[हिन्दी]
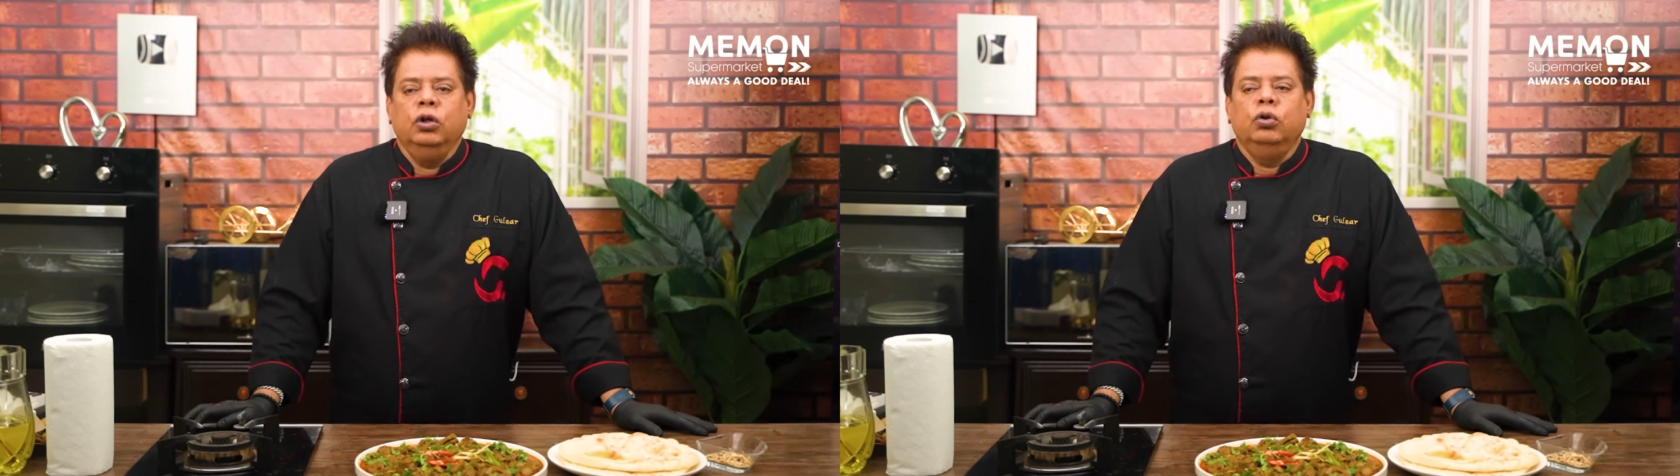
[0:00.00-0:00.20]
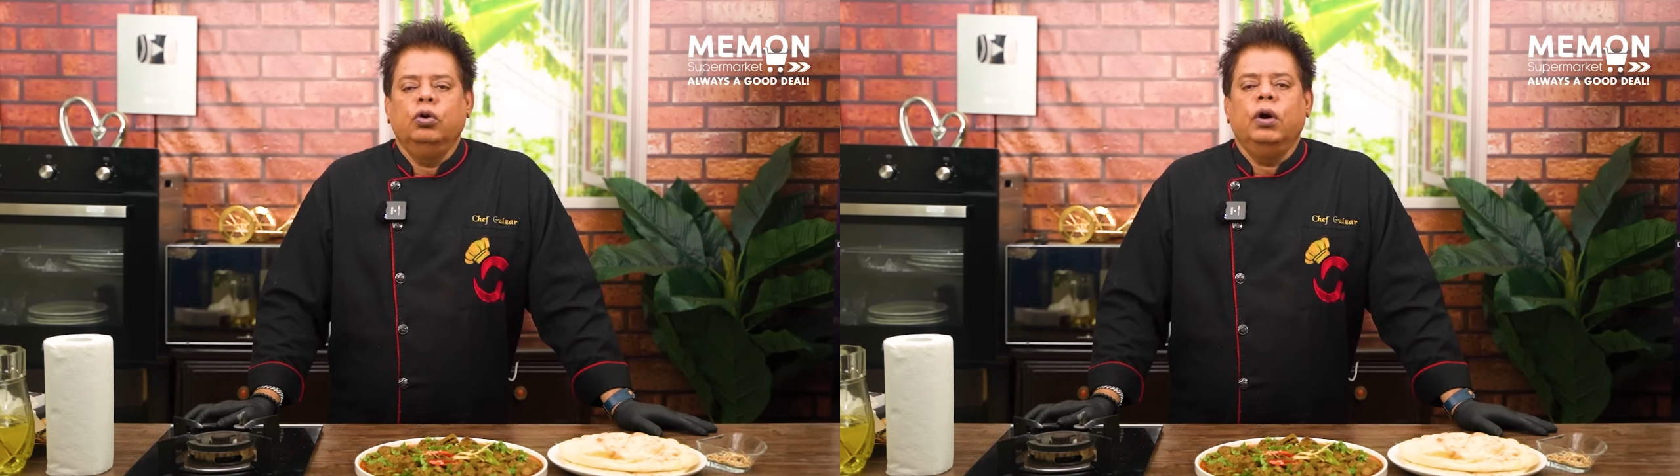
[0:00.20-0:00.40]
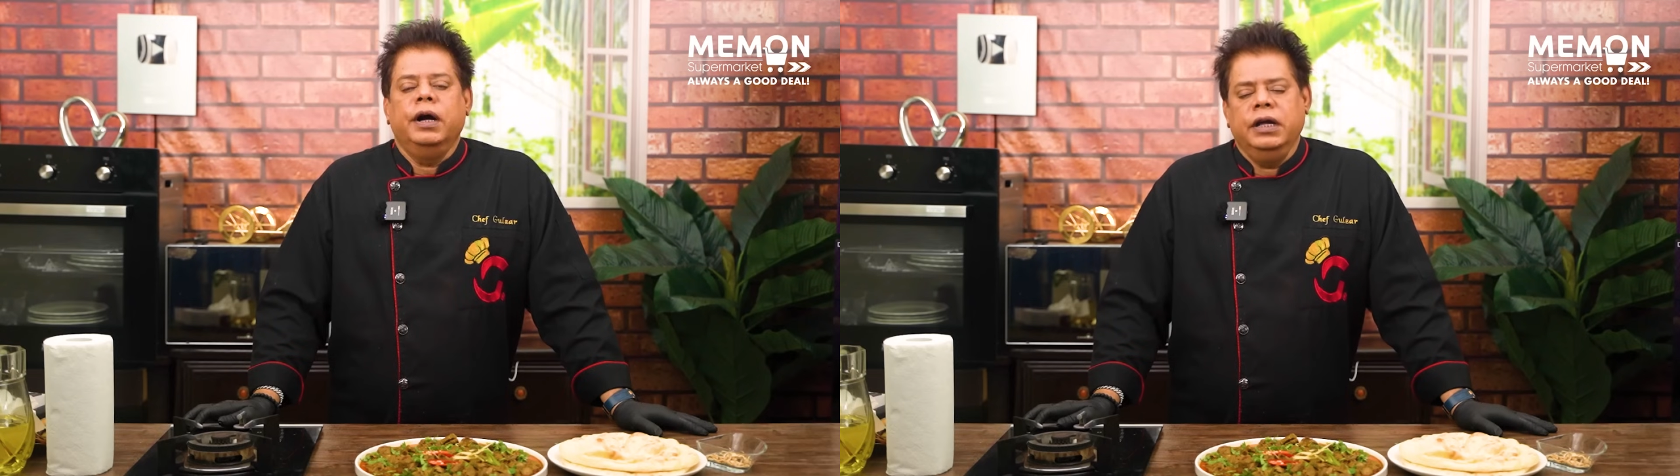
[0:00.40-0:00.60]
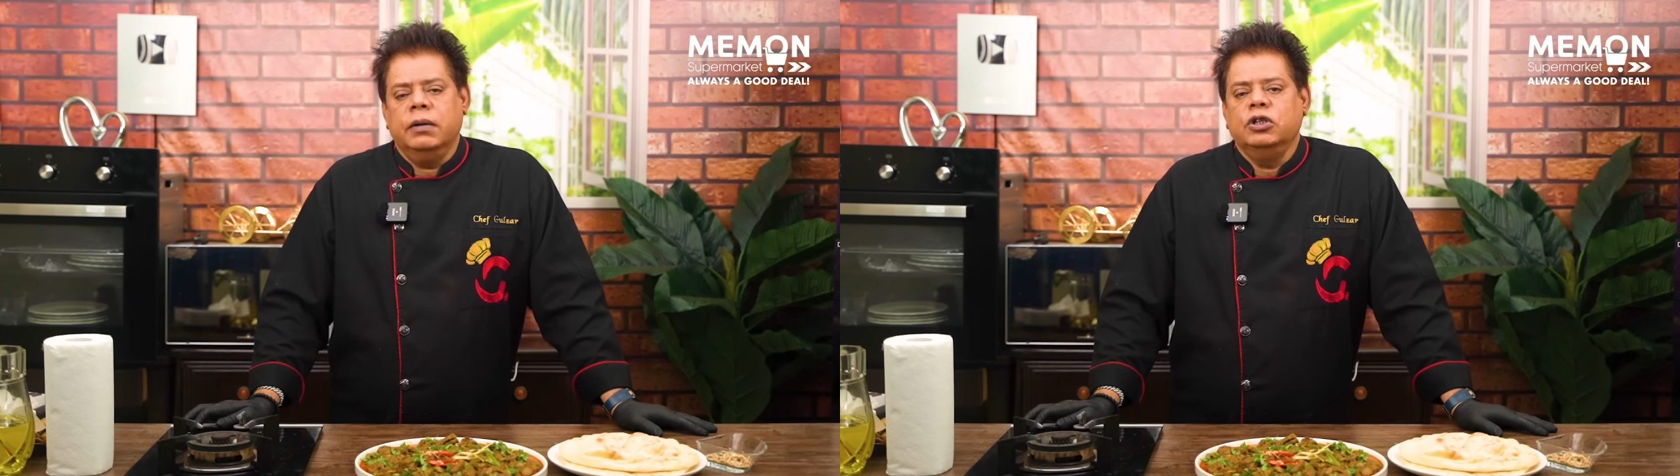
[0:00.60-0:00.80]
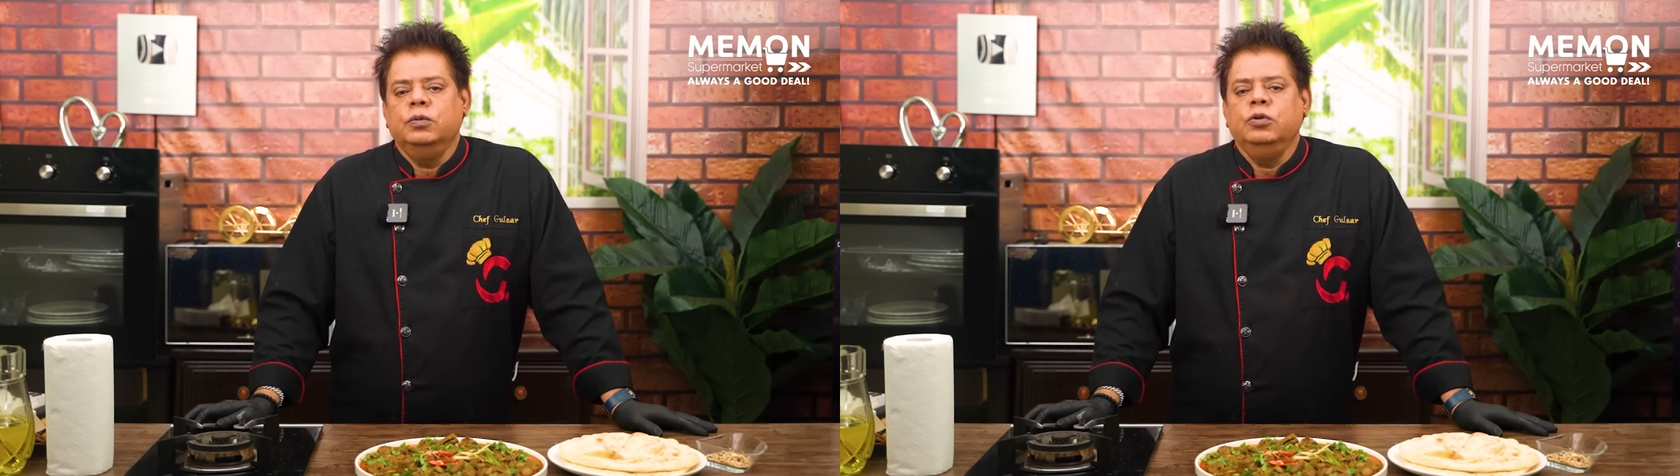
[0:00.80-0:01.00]
तो हड्डियाँ
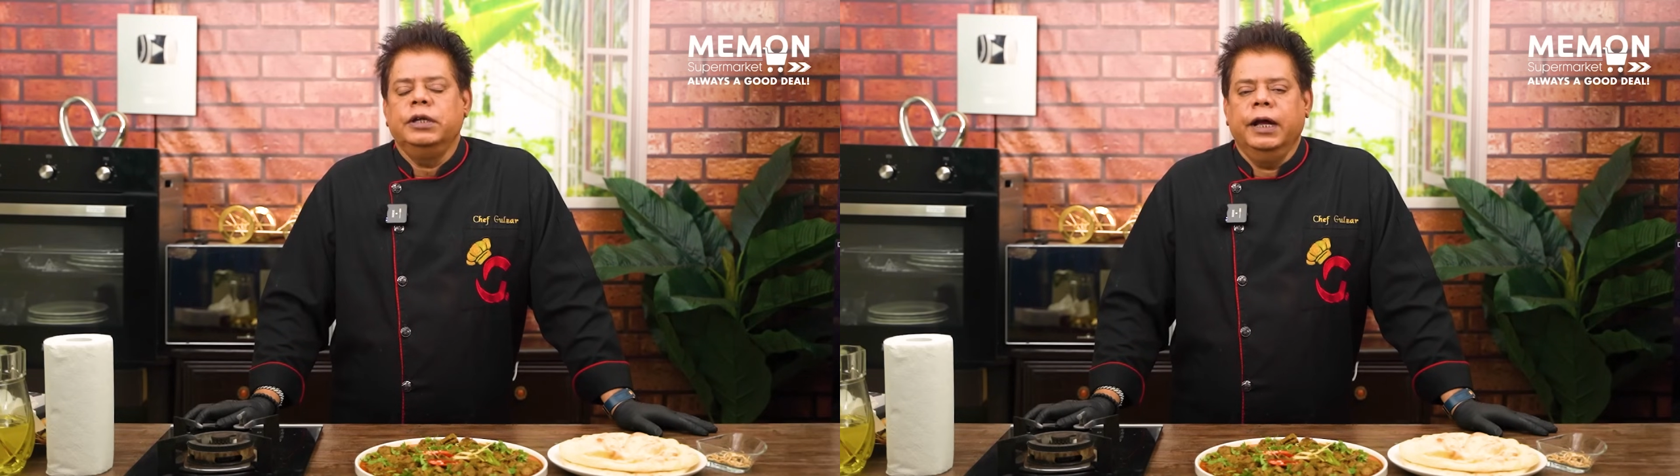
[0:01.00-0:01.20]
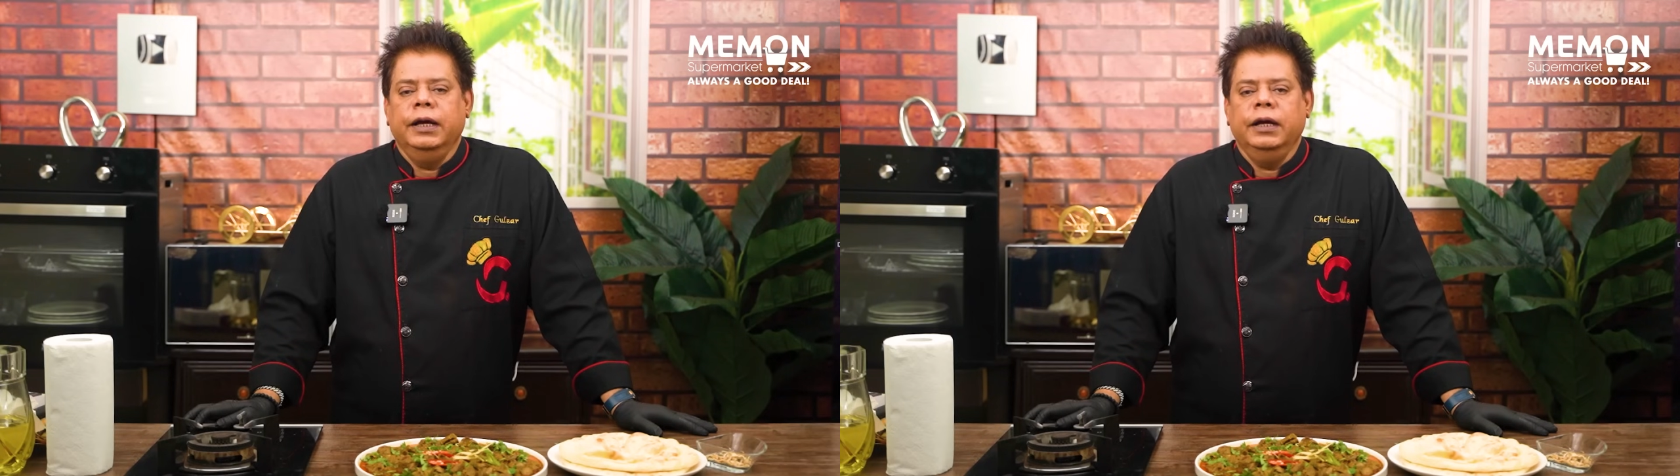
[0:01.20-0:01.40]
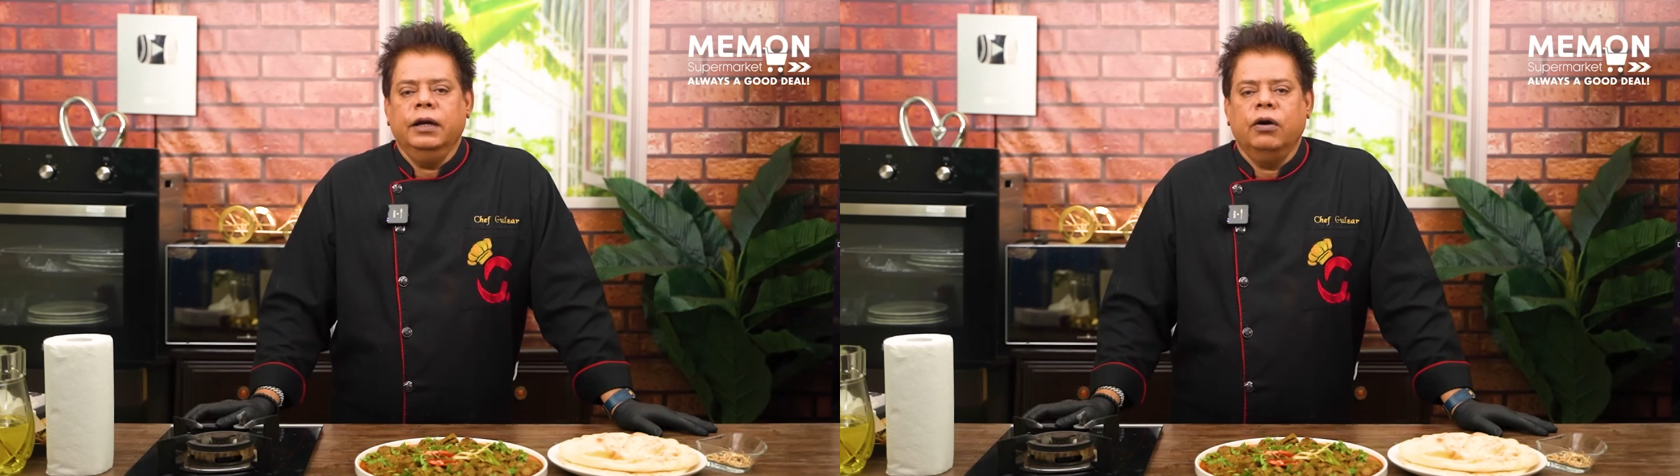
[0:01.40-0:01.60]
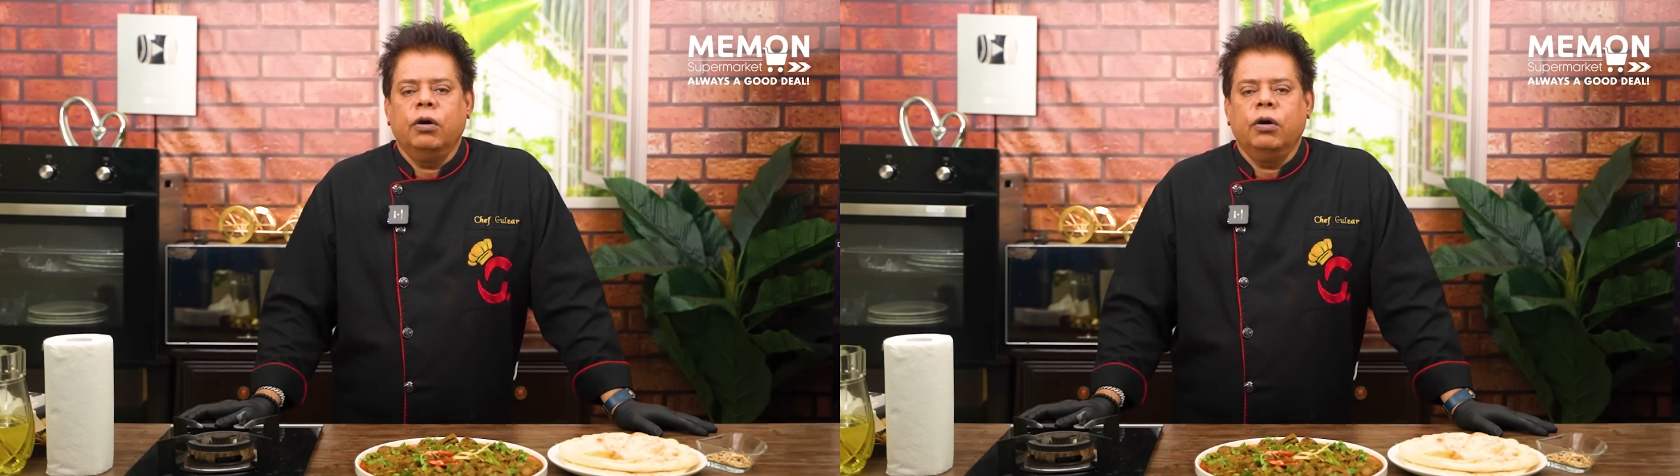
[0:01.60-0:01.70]
मजबूत रहेंगी